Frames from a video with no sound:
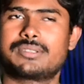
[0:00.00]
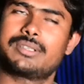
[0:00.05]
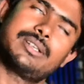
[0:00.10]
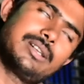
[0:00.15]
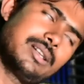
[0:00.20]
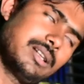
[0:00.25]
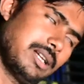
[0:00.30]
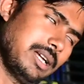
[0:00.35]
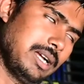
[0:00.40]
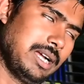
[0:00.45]
हैं
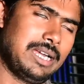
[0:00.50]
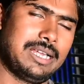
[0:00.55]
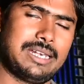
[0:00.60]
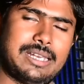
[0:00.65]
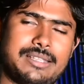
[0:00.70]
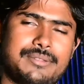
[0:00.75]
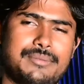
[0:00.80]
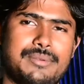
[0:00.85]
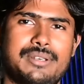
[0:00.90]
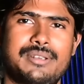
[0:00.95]
हाँ
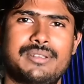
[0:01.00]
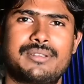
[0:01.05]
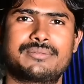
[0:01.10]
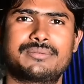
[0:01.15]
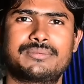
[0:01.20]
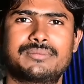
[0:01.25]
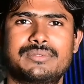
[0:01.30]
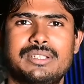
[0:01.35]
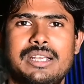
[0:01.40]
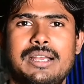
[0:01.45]
रात भर
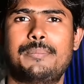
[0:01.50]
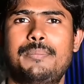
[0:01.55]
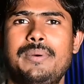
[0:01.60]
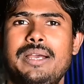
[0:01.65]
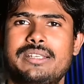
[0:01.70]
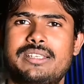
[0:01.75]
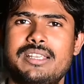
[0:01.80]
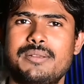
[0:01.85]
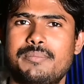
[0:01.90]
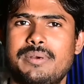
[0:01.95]
आप
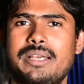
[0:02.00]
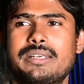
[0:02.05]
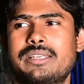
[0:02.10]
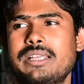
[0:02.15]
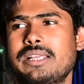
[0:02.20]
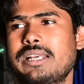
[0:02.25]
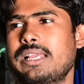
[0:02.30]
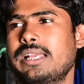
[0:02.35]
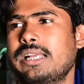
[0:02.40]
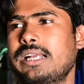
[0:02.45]
पार्किंग
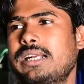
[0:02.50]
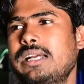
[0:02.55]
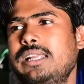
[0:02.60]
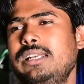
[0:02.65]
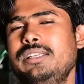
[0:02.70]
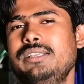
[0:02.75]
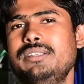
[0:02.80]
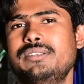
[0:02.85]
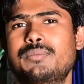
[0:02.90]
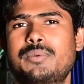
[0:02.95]
पार्किंग रहेगा
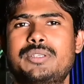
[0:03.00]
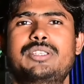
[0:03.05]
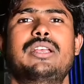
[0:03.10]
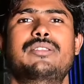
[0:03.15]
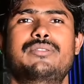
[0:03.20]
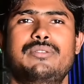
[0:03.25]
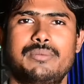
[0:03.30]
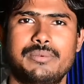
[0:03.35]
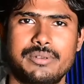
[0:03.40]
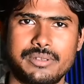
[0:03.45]
खाली
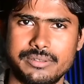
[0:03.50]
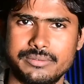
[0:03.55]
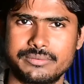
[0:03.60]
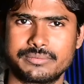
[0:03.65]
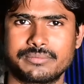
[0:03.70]
पचास रुपये